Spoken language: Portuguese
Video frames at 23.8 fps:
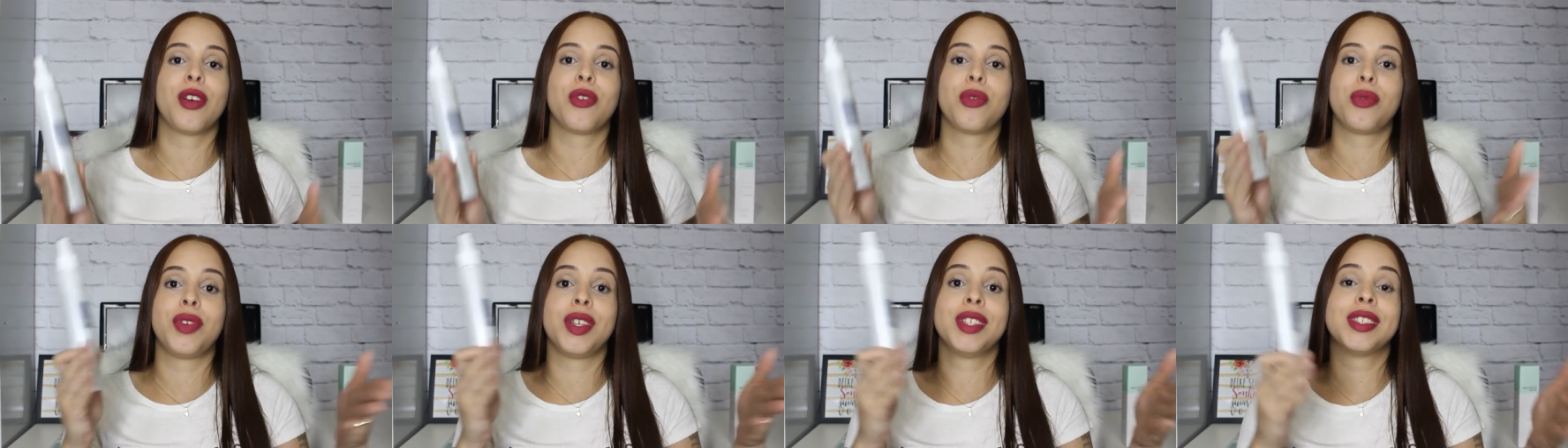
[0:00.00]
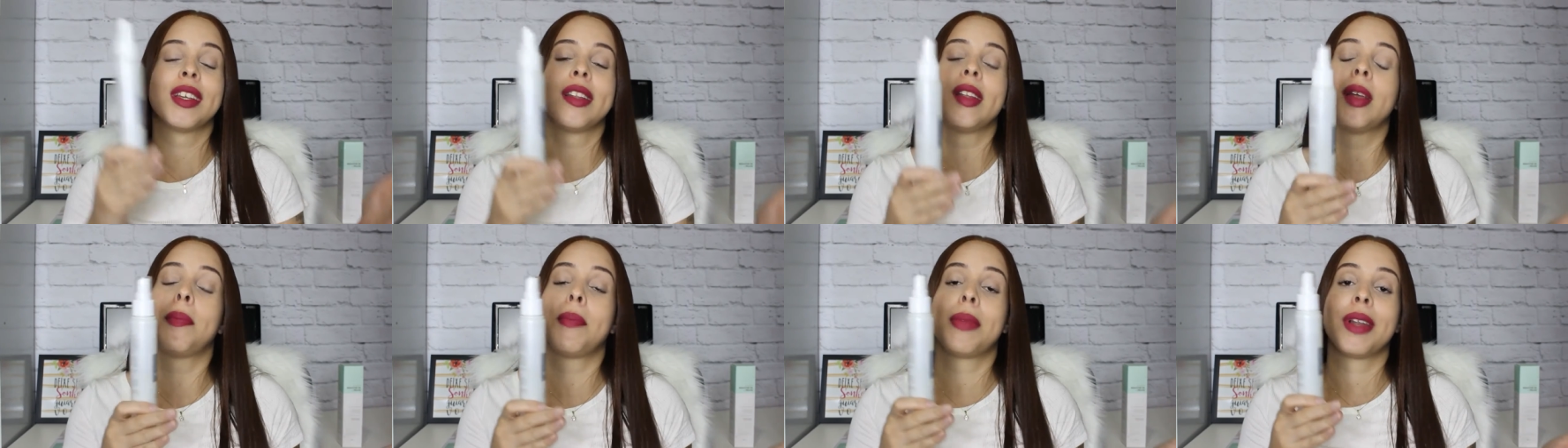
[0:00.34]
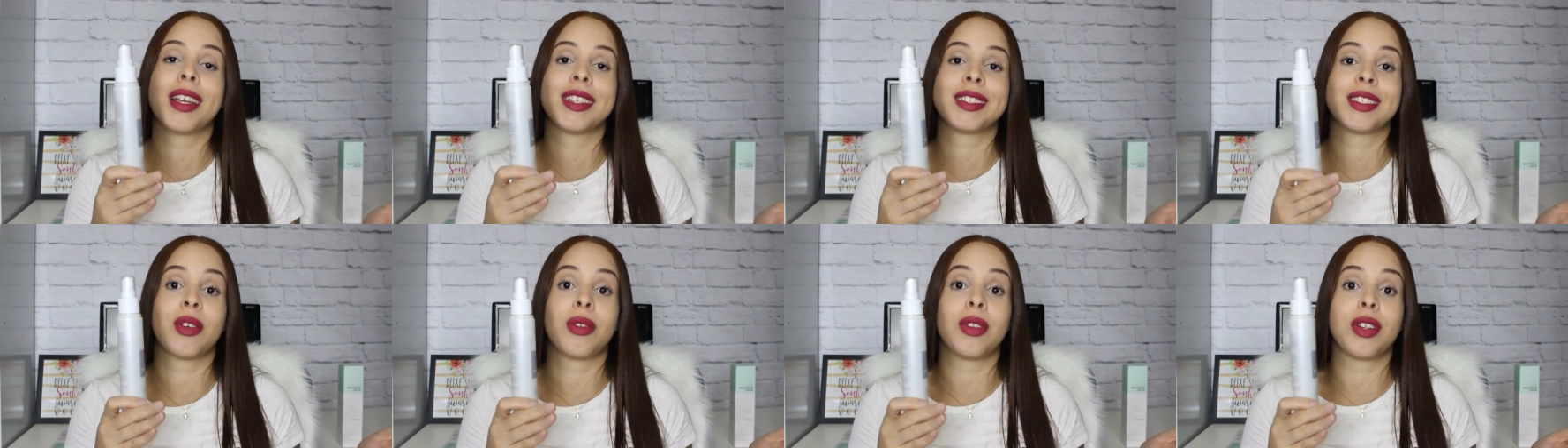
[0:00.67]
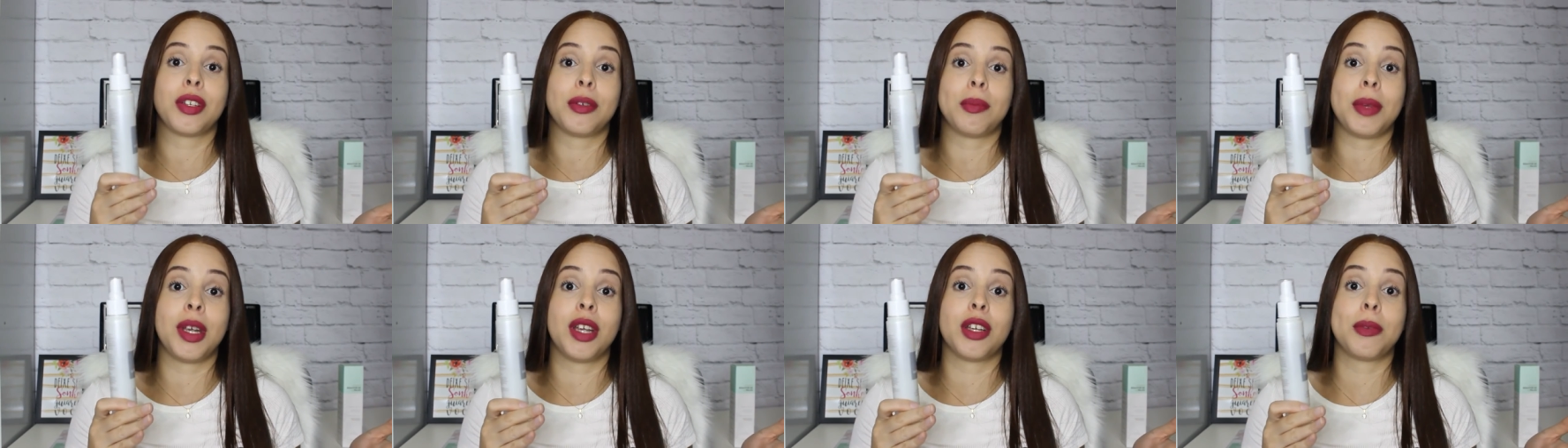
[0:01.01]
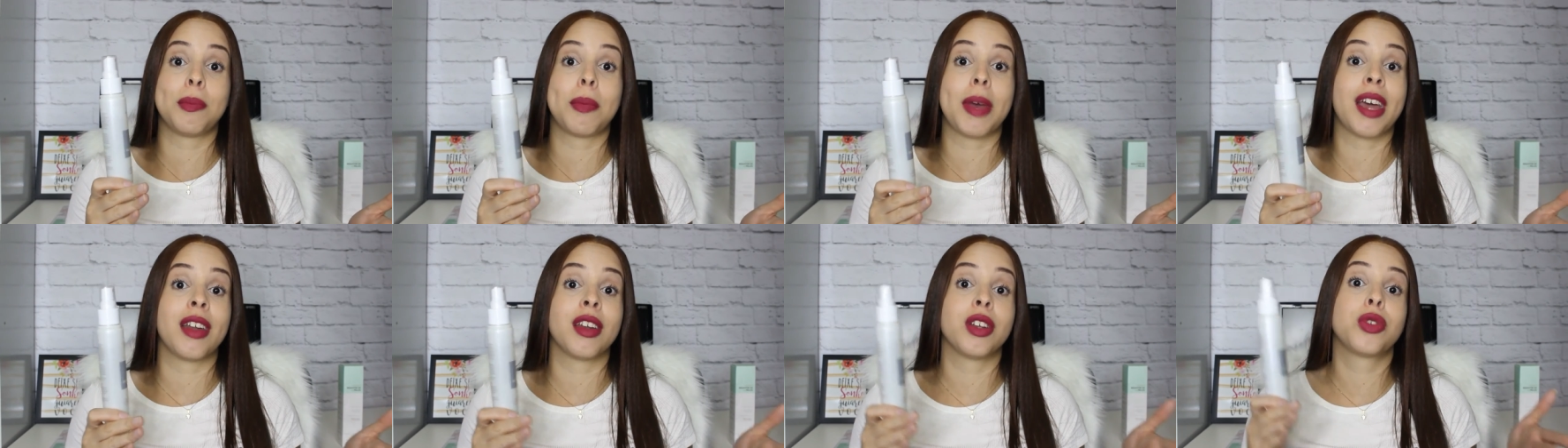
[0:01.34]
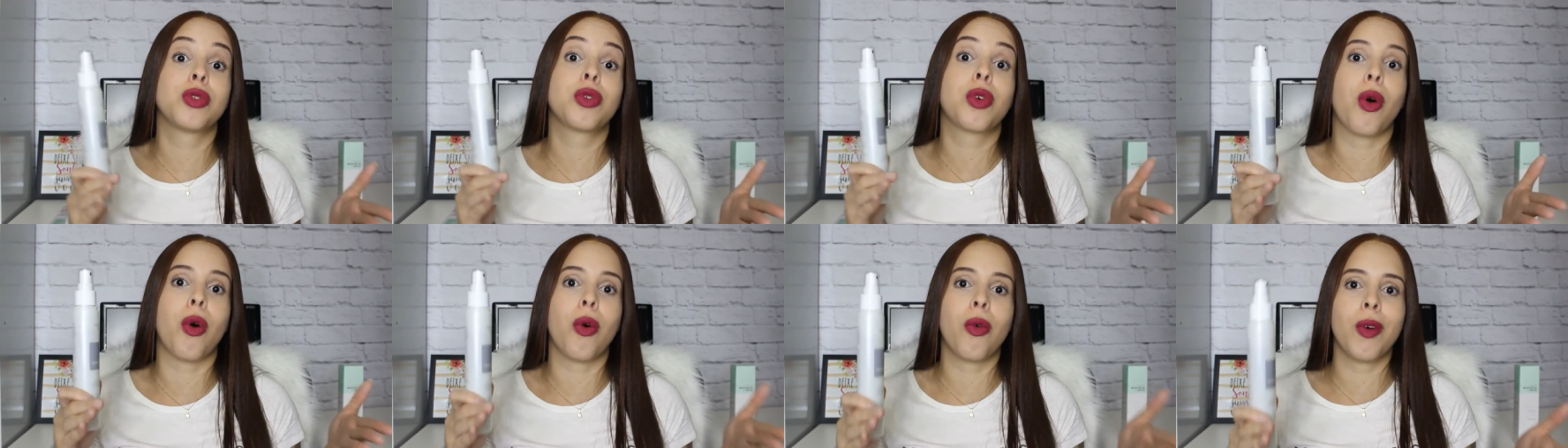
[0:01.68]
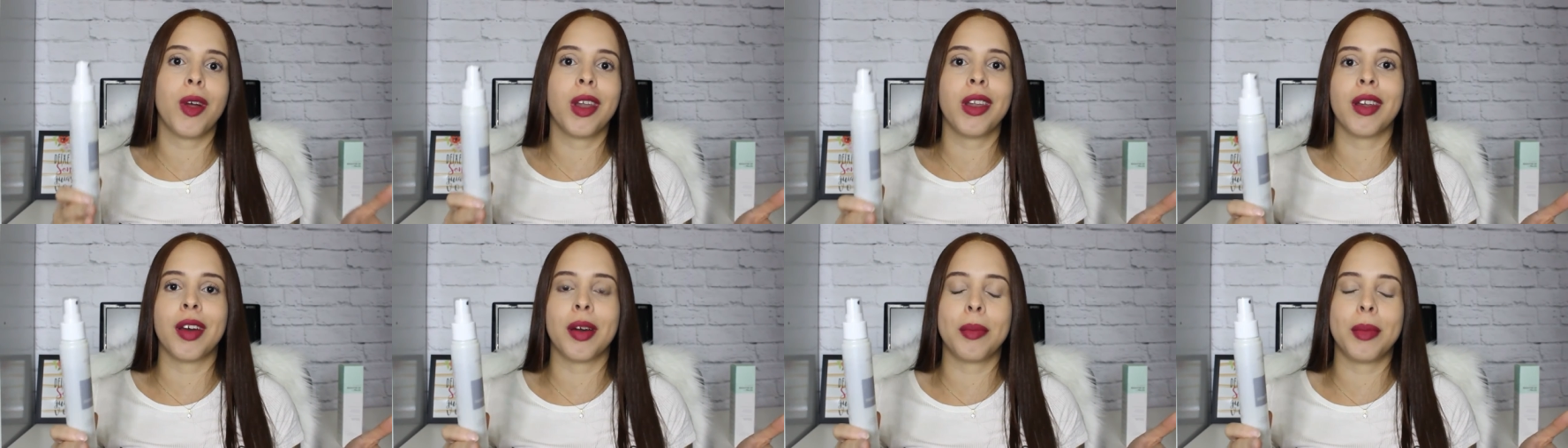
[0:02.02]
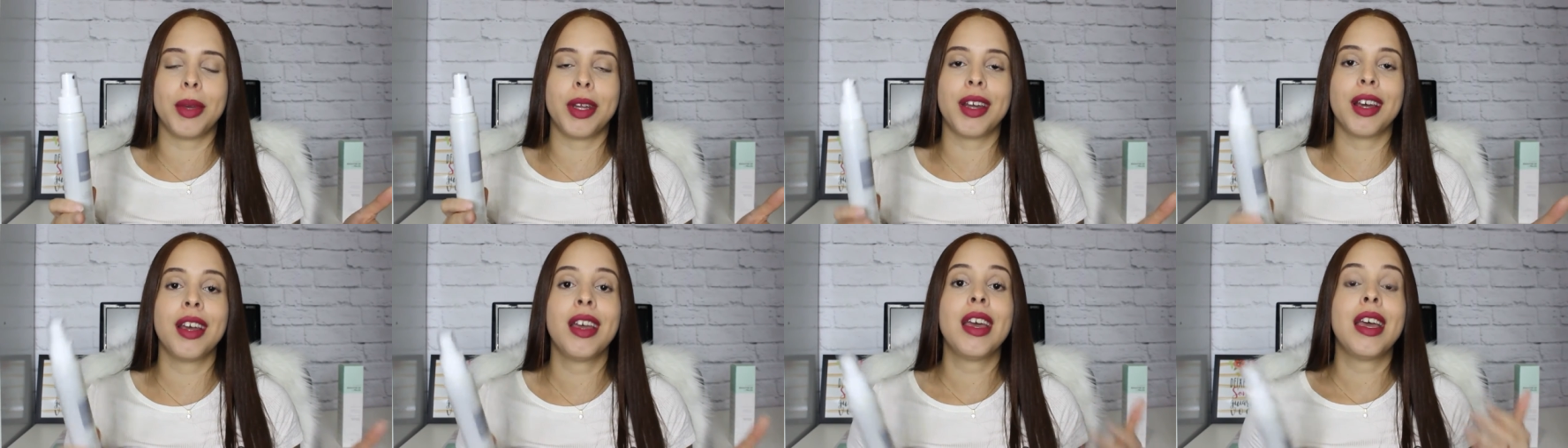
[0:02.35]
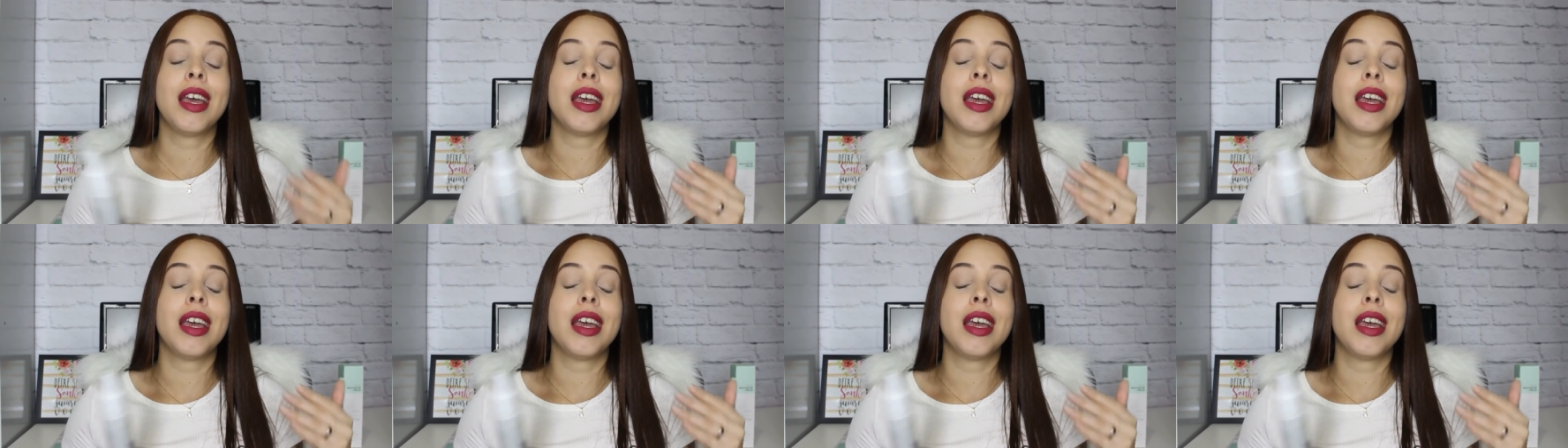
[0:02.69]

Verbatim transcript: Eu fiz a depilação das minhas pernas com a lâmina